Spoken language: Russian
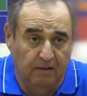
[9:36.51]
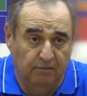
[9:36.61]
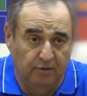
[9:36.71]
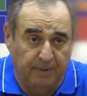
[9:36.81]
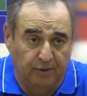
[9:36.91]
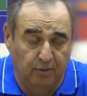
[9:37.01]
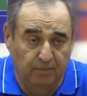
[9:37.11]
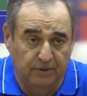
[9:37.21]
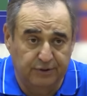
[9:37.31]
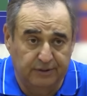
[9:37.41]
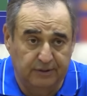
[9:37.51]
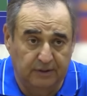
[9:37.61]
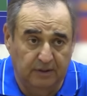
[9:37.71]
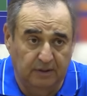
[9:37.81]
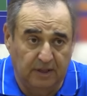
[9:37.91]
Вот, потом значит,
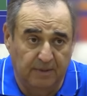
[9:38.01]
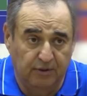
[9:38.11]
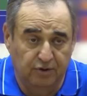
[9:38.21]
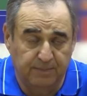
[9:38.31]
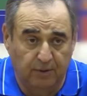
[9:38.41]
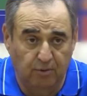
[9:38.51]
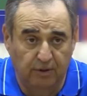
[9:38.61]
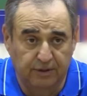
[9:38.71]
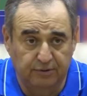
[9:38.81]
э, команда успокоилась,